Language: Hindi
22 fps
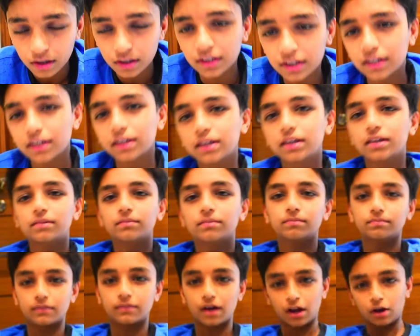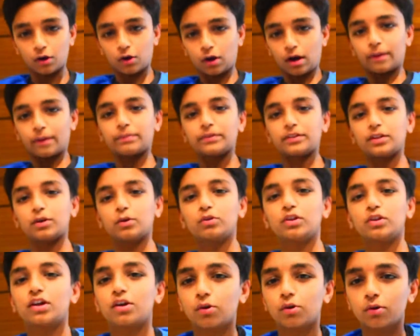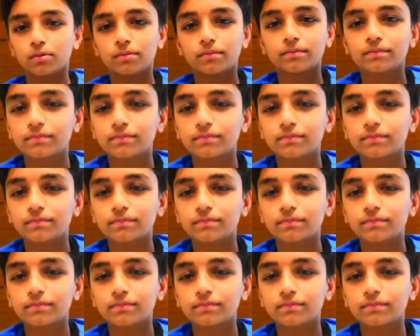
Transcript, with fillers: कि मान लो आप इधर उधर हो